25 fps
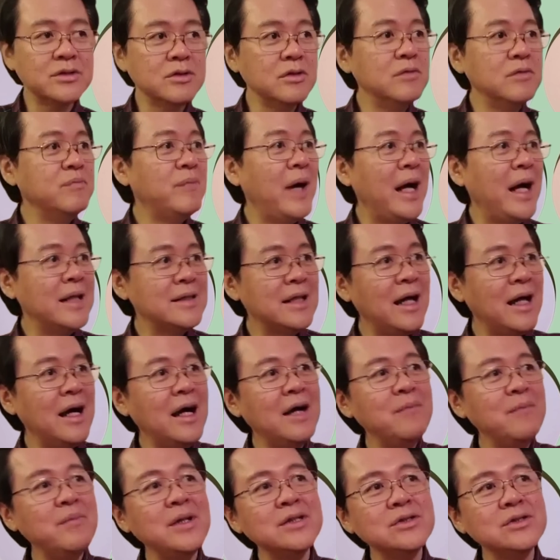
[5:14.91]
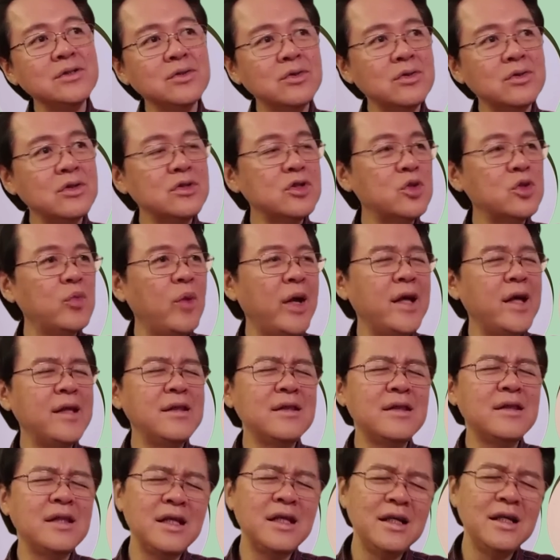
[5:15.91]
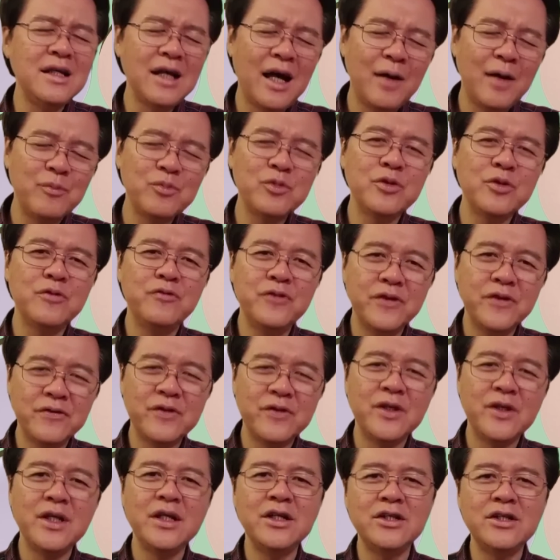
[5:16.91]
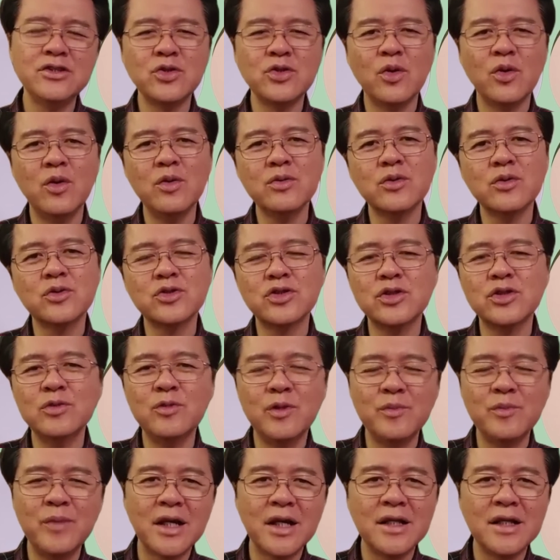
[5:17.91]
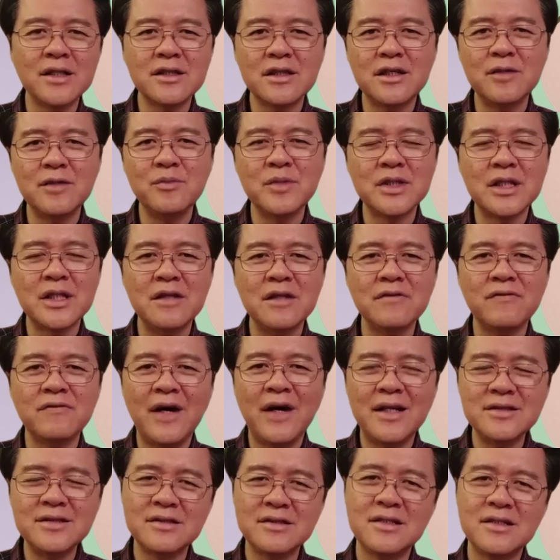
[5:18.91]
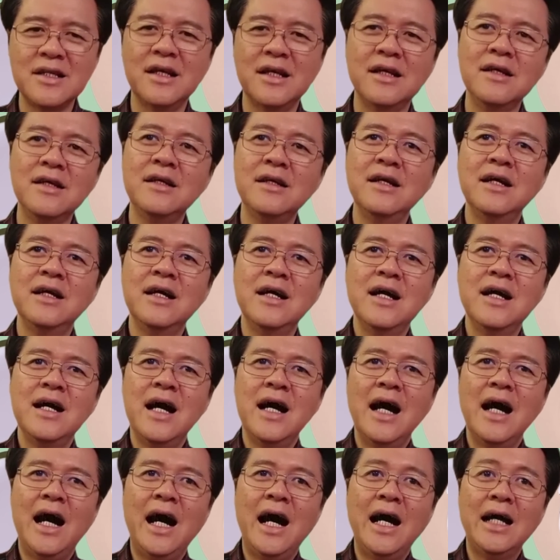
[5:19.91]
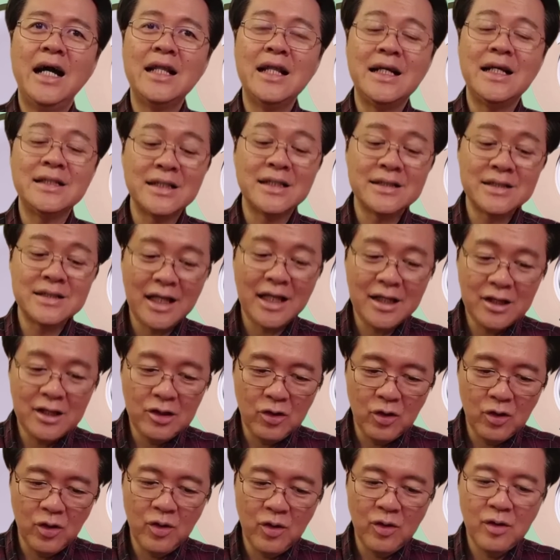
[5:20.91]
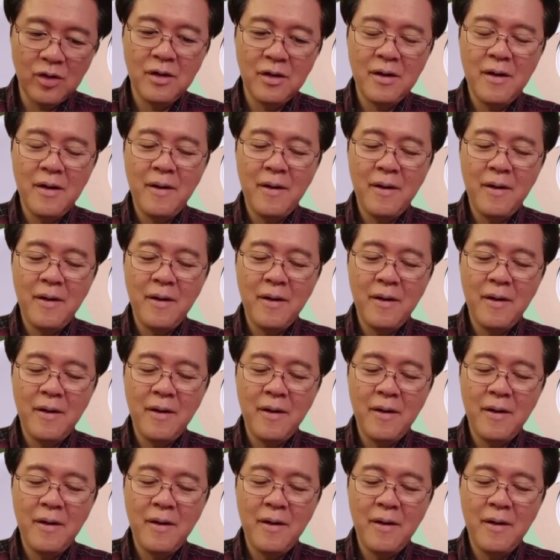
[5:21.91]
Kung bata ka pa, siguro 20 up to 50 years old, gusto mo mag-intermittent fasting, uh, nasa sa iyo.